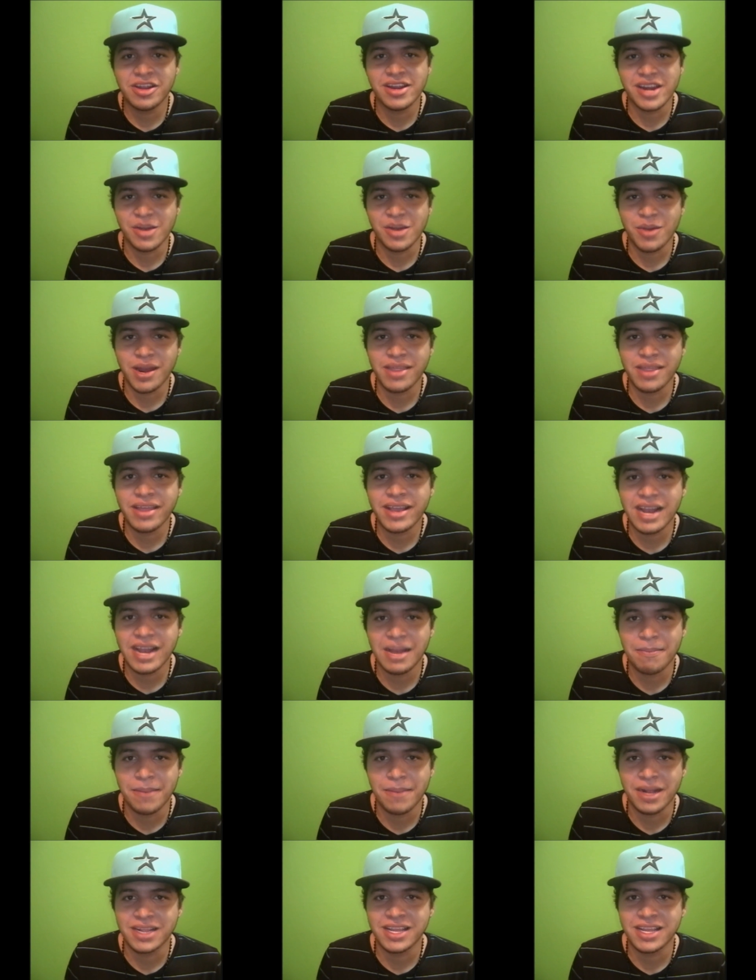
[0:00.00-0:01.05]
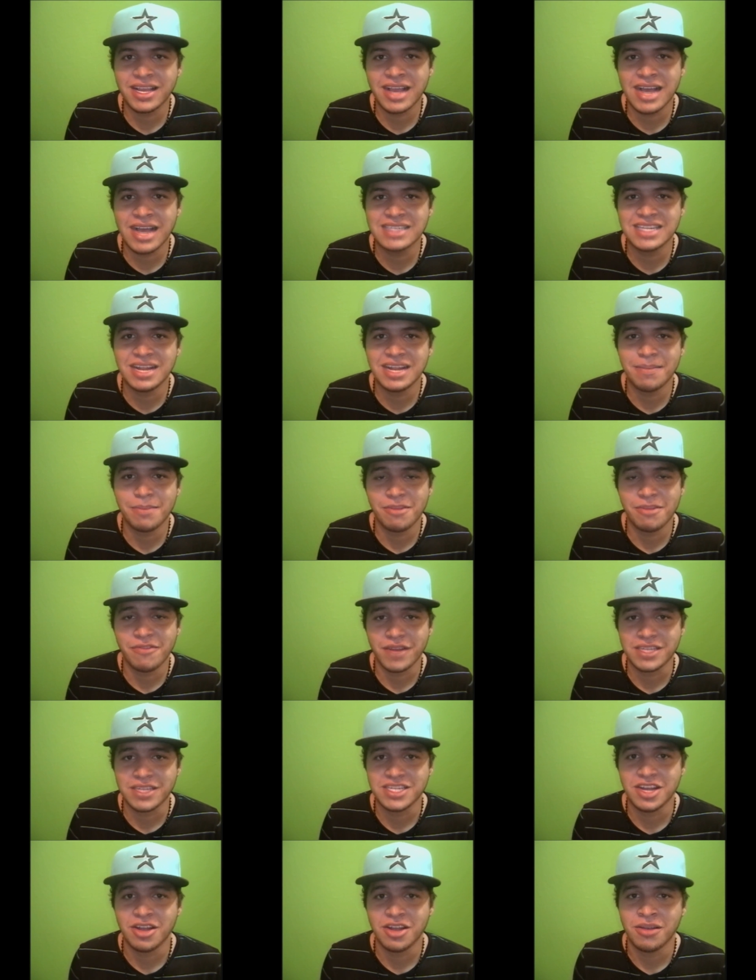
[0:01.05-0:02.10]
y recuerden que la práctica hace la
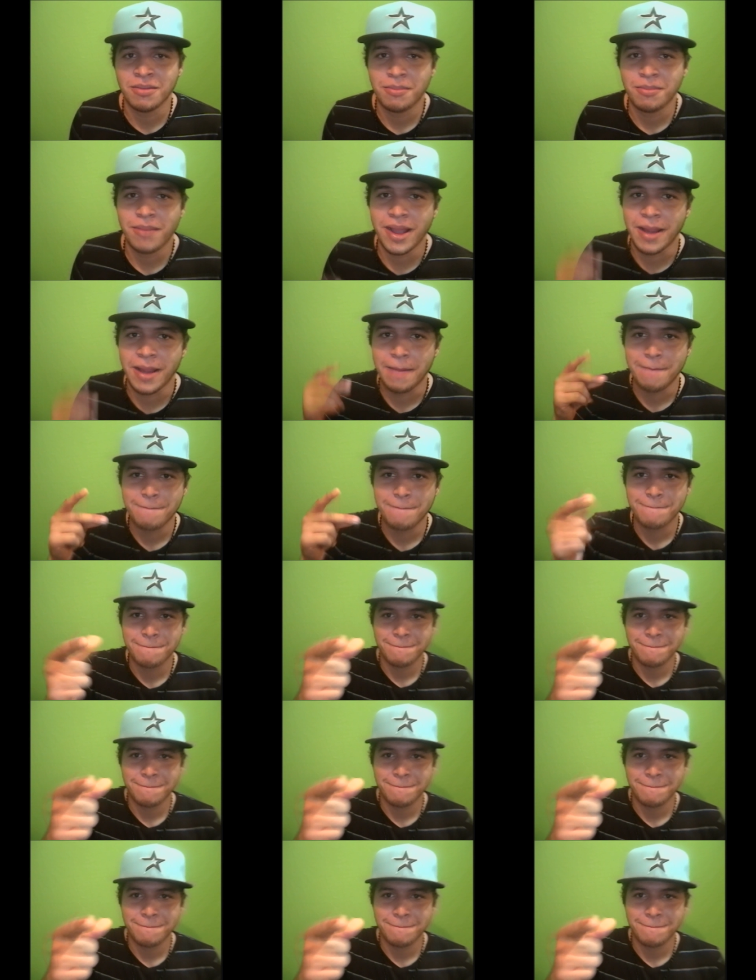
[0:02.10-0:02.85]
perfección. Bye.